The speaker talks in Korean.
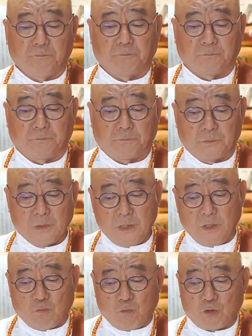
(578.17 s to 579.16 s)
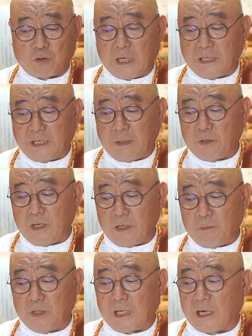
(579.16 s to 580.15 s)
음. 국무총리 가기
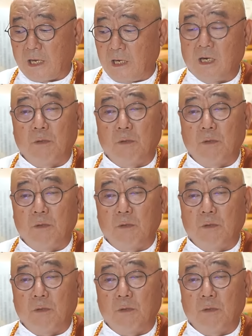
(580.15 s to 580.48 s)
때문에 뭐 나라 일을